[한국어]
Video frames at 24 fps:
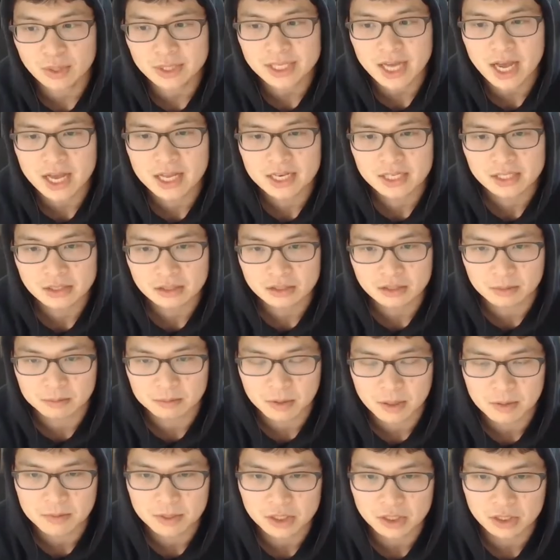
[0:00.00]
회사 안에서 그
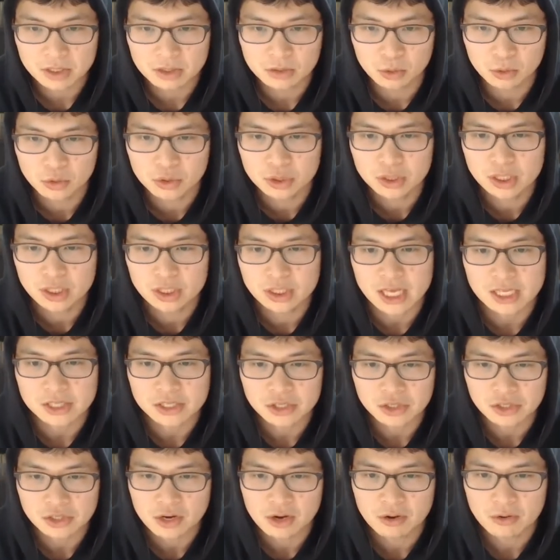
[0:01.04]
퍼미션 노드들 다
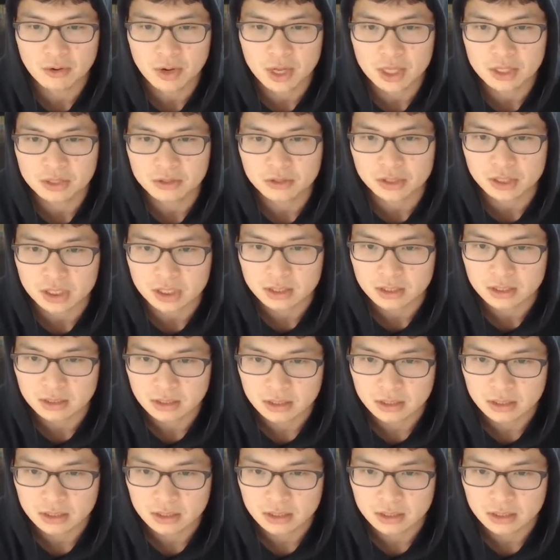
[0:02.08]
설정하고 하는 거지.